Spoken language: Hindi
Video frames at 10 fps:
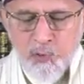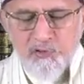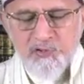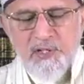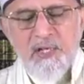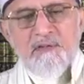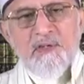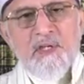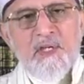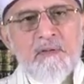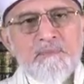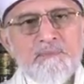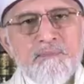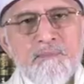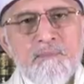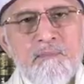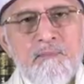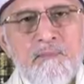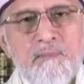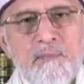उससे कहते हैं
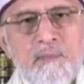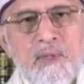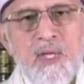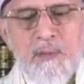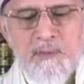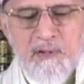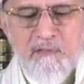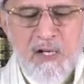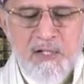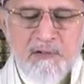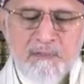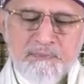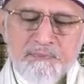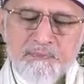ए मेरे वालिद